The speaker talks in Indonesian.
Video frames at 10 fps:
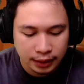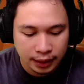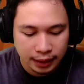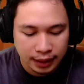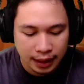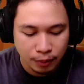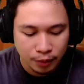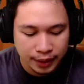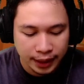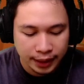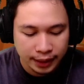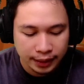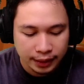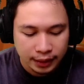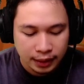terkena bom
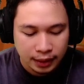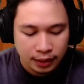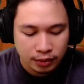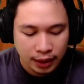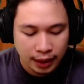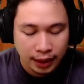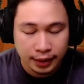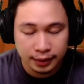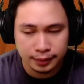giant usahakan